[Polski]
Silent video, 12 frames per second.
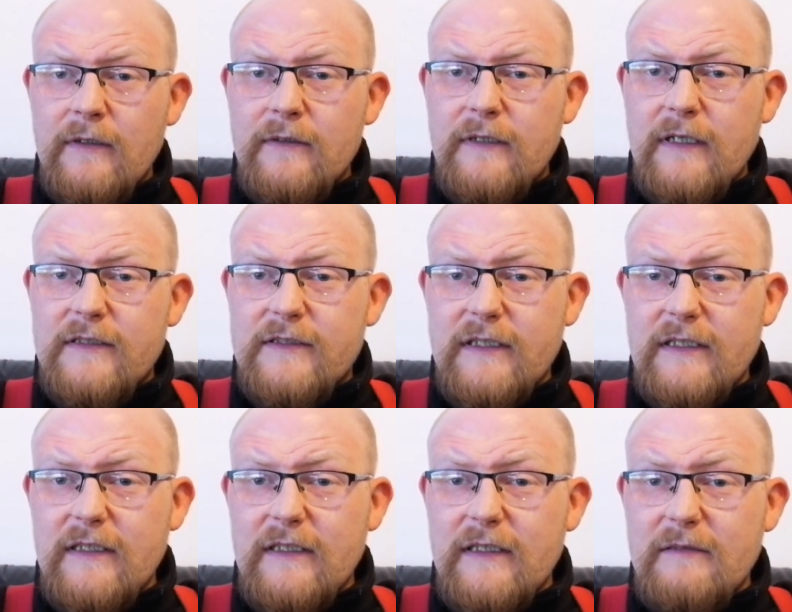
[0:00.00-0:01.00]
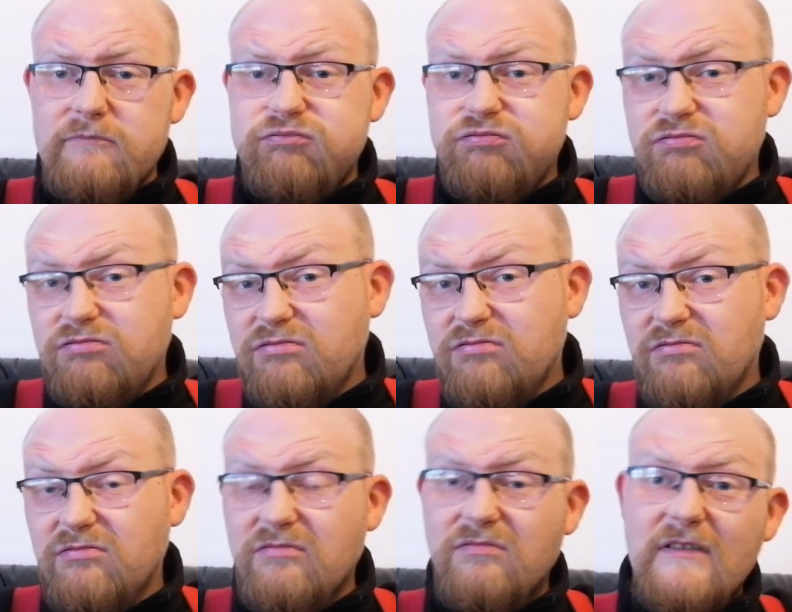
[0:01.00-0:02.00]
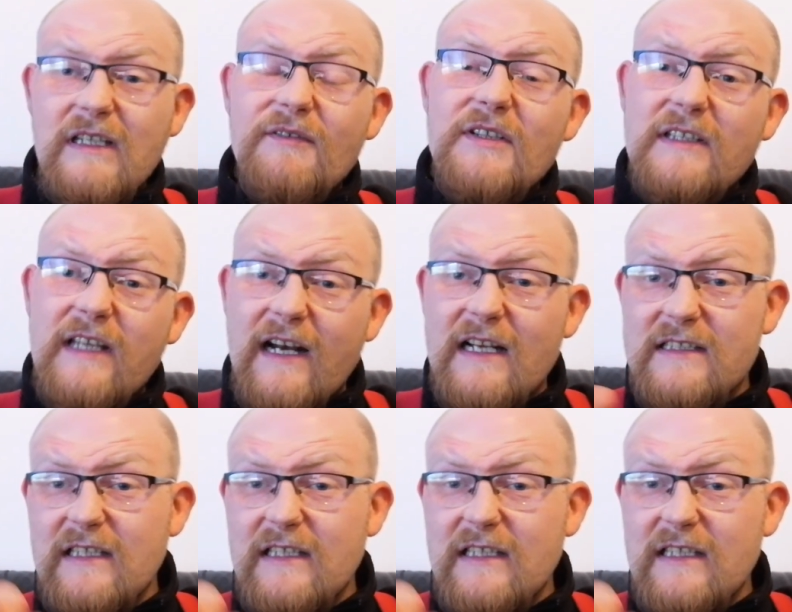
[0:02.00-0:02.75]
Także nawet teraz,